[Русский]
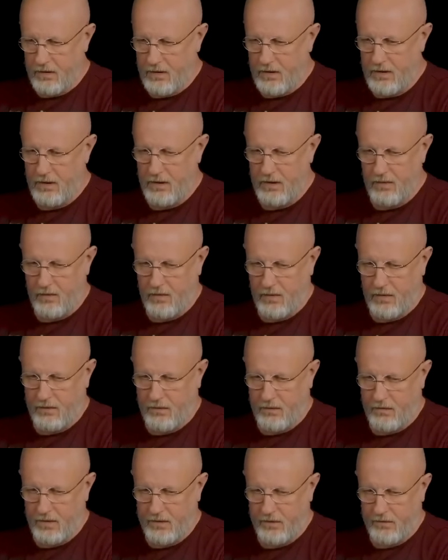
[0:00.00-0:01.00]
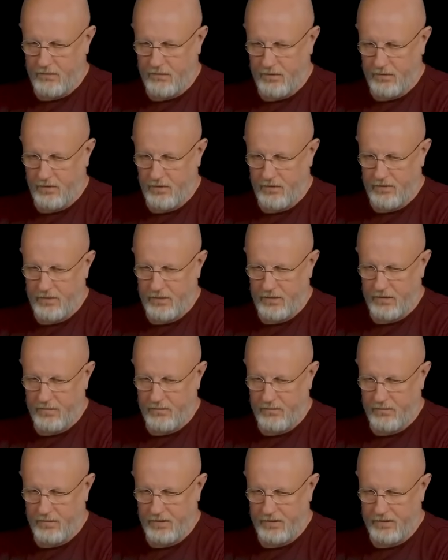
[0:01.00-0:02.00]
и ни у кого в этом вопросе
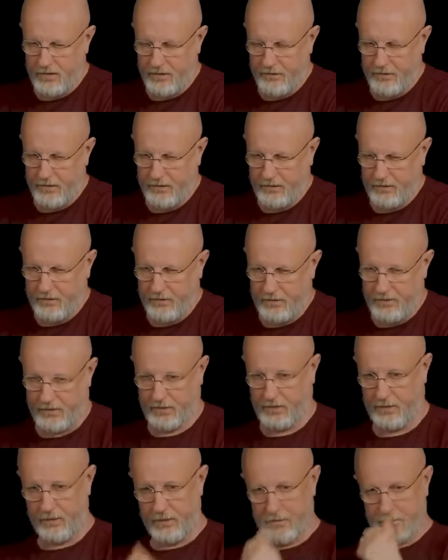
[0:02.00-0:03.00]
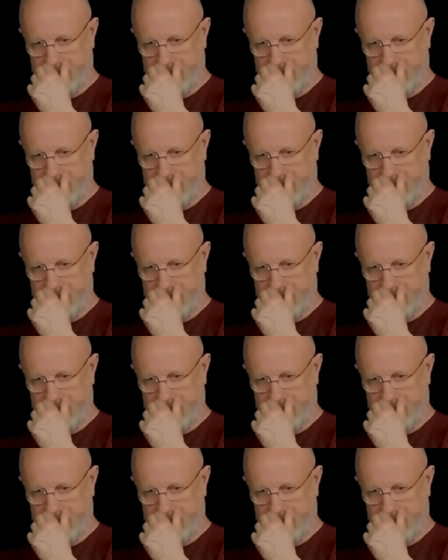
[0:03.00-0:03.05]
посоветоваться.